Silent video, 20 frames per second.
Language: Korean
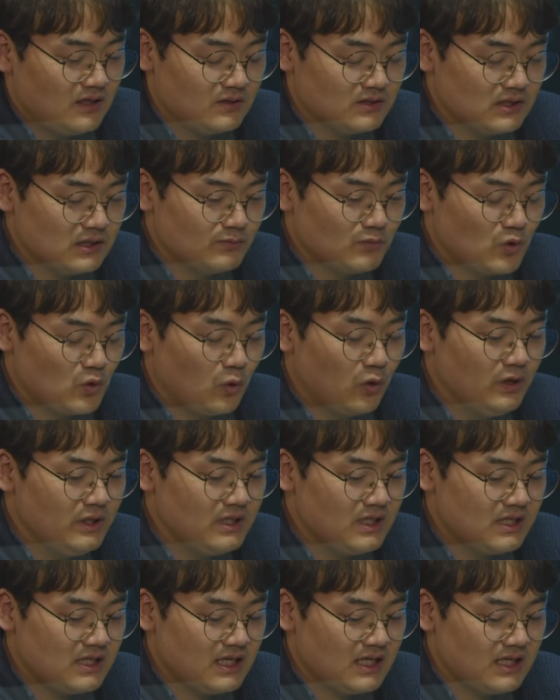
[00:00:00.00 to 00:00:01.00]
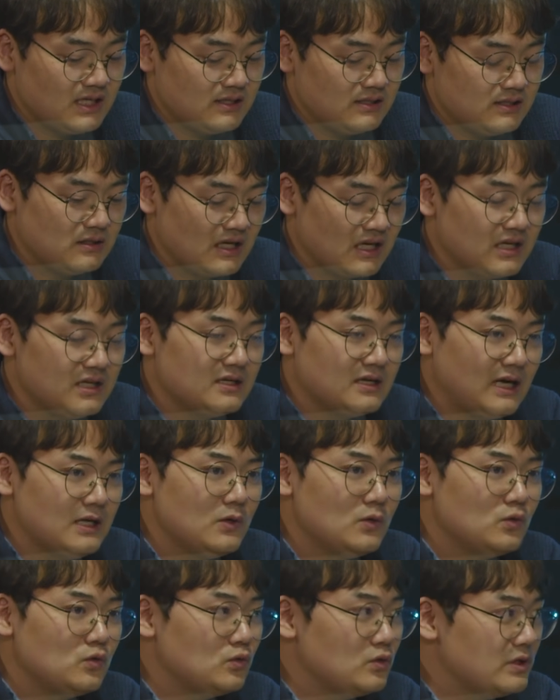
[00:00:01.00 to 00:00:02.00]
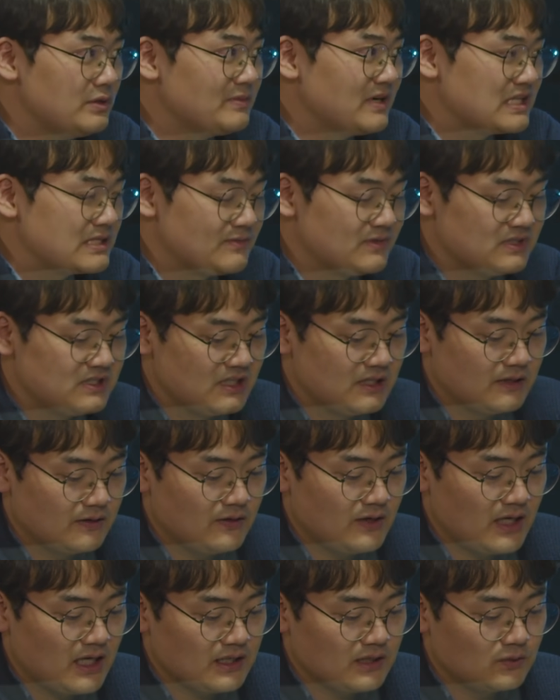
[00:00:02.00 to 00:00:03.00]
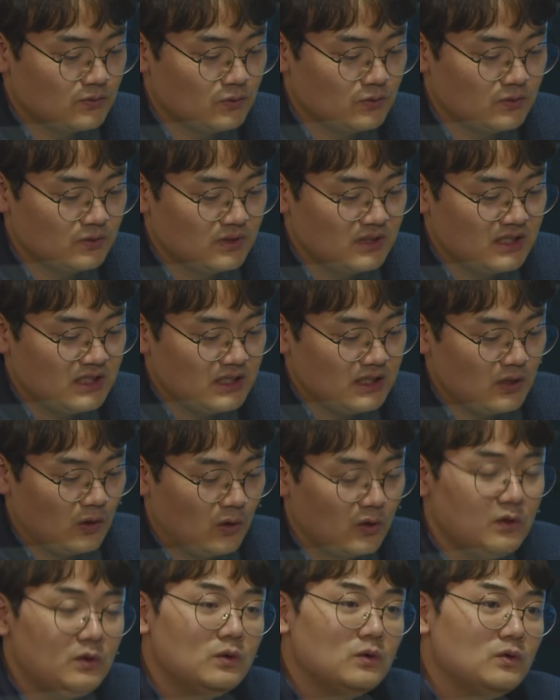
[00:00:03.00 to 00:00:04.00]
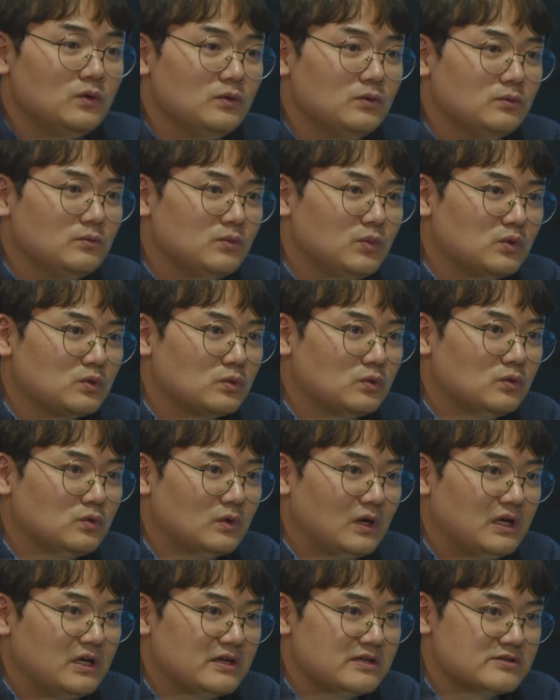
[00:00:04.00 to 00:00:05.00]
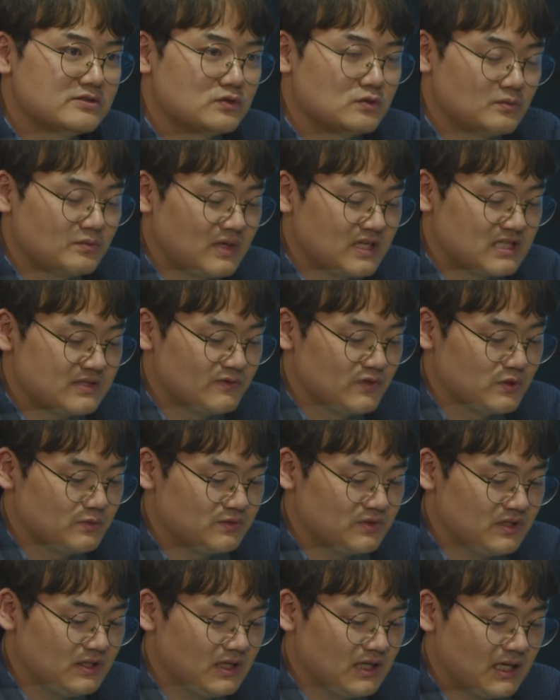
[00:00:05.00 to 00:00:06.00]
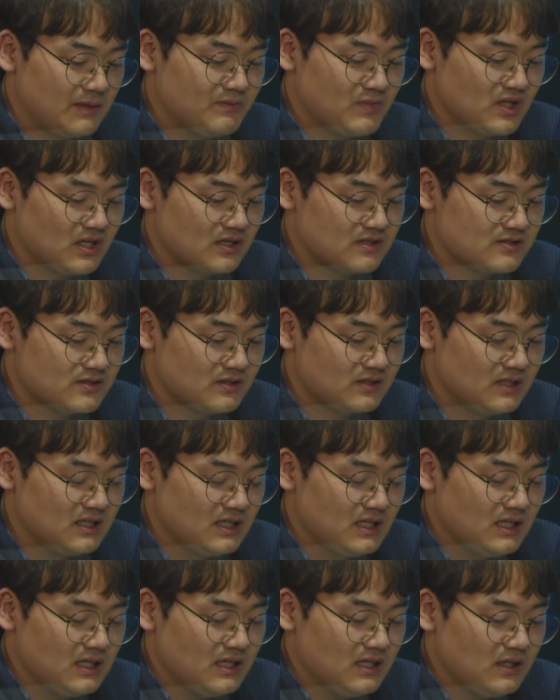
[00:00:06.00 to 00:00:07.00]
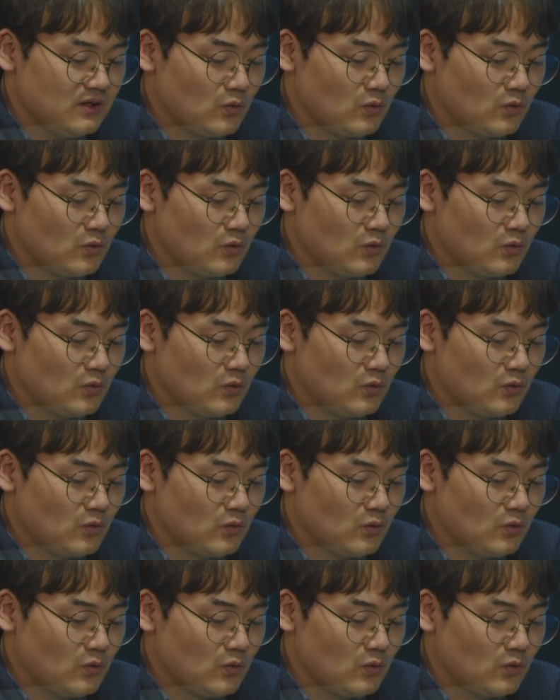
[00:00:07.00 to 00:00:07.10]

어쨌든 뭐 고인에 대한 얘기를 하려고 이 말씀을 드리는 건 아니고 네. 이 언론 보도 관련해서 좀 말씀을 좀 드릴까 합니다. 그래서 예.